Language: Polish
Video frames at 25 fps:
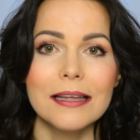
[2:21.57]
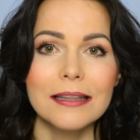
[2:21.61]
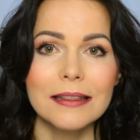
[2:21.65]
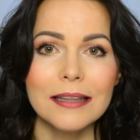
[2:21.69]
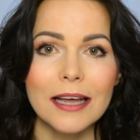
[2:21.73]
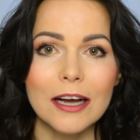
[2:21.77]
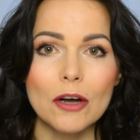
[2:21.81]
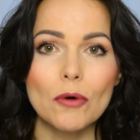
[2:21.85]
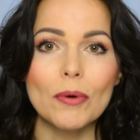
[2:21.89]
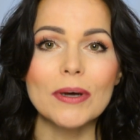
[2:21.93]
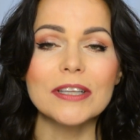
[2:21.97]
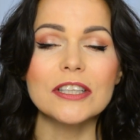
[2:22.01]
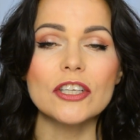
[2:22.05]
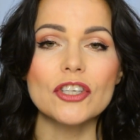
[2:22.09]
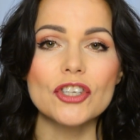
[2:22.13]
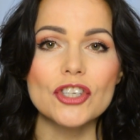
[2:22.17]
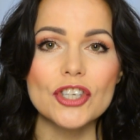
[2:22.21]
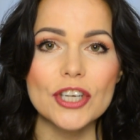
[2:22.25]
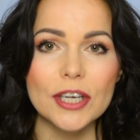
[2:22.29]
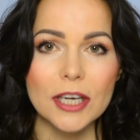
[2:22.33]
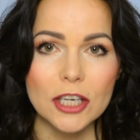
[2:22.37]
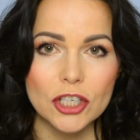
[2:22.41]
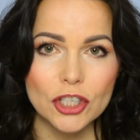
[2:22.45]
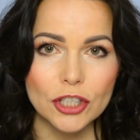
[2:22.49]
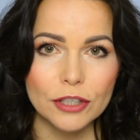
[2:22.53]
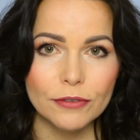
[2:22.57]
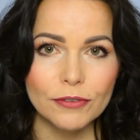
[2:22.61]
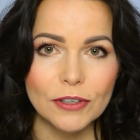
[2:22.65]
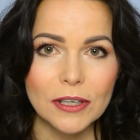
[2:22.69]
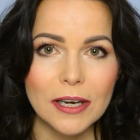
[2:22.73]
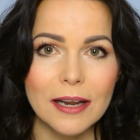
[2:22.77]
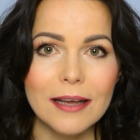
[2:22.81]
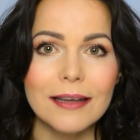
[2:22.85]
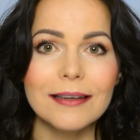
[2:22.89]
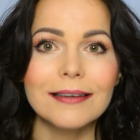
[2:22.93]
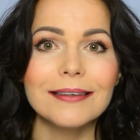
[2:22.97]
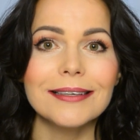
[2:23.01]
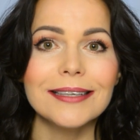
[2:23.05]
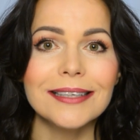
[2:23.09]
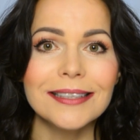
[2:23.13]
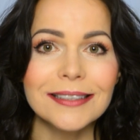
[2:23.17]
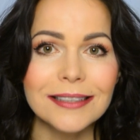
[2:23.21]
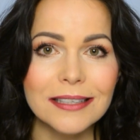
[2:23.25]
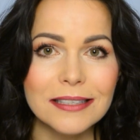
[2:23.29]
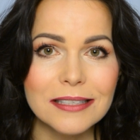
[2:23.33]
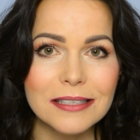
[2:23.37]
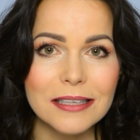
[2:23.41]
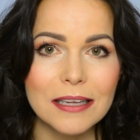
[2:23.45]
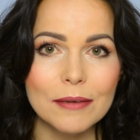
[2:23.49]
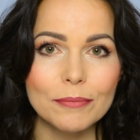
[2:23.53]
Nakładasz, czekasz chwilę i
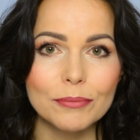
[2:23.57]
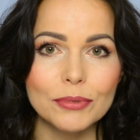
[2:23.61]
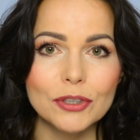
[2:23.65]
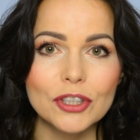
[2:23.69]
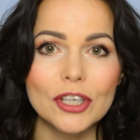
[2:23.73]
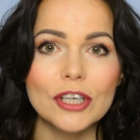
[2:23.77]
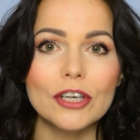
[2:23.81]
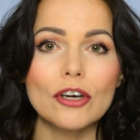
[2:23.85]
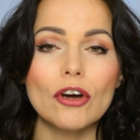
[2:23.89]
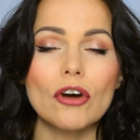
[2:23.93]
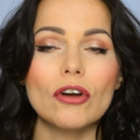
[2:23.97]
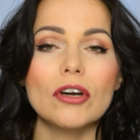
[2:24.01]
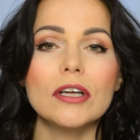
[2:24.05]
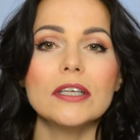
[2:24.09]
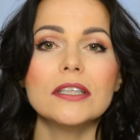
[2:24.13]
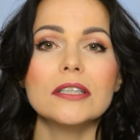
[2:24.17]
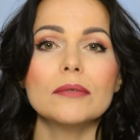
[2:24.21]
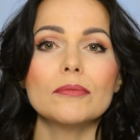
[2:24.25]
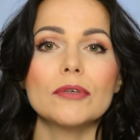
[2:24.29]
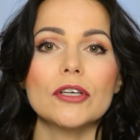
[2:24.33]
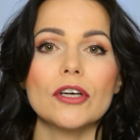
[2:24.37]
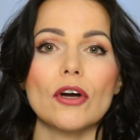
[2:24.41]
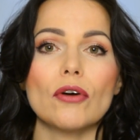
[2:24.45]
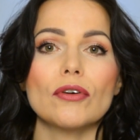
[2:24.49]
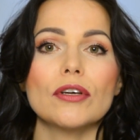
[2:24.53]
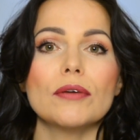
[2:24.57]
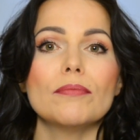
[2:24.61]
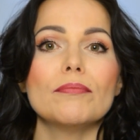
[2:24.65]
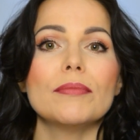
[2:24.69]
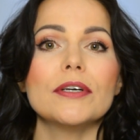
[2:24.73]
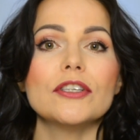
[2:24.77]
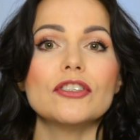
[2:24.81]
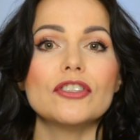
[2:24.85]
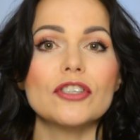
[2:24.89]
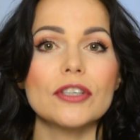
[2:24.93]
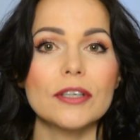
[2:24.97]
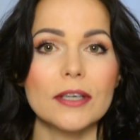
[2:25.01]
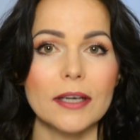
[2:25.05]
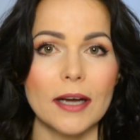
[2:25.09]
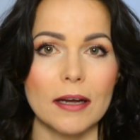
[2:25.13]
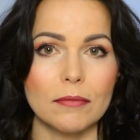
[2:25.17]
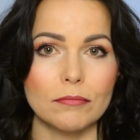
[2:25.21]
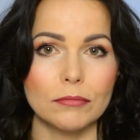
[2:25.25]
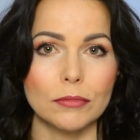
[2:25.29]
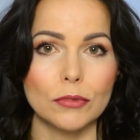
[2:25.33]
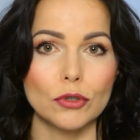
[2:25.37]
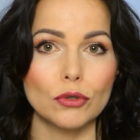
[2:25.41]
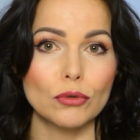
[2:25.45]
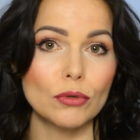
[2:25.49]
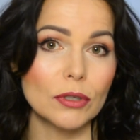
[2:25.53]
następnie kolejnym krokiem będzie
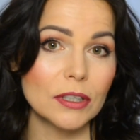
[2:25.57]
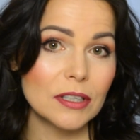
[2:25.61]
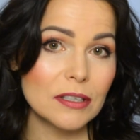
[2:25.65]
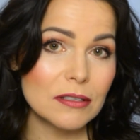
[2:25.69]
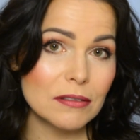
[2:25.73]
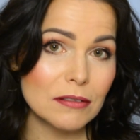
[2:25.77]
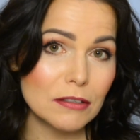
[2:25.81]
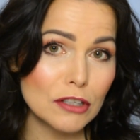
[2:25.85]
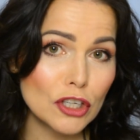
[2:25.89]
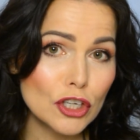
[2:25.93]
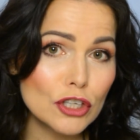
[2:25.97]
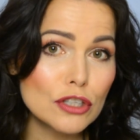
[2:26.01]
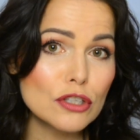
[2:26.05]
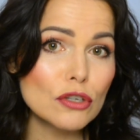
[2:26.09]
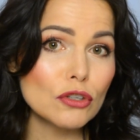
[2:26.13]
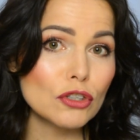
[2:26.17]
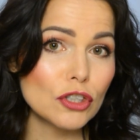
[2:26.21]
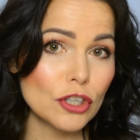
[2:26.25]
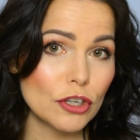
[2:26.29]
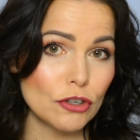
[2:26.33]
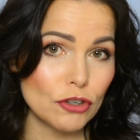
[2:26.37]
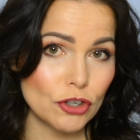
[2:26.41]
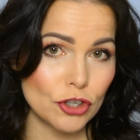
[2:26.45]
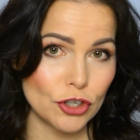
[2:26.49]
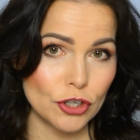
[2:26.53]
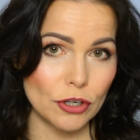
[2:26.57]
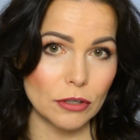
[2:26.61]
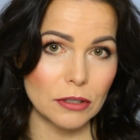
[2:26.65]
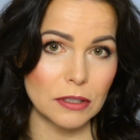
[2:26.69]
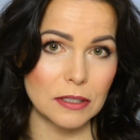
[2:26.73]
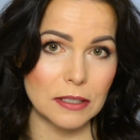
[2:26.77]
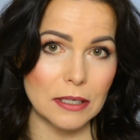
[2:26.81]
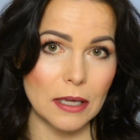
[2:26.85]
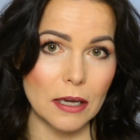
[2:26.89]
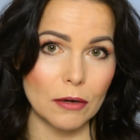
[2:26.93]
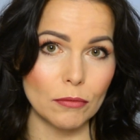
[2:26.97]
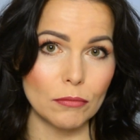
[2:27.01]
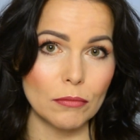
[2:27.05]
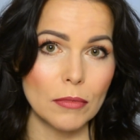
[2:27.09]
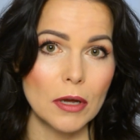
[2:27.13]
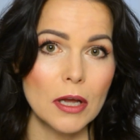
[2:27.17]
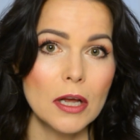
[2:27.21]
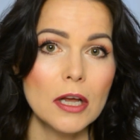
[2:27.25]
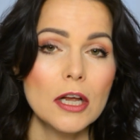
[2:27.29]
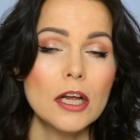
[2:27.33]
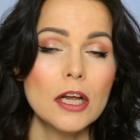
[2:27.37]
krem, który jest nieco cięższy od serum.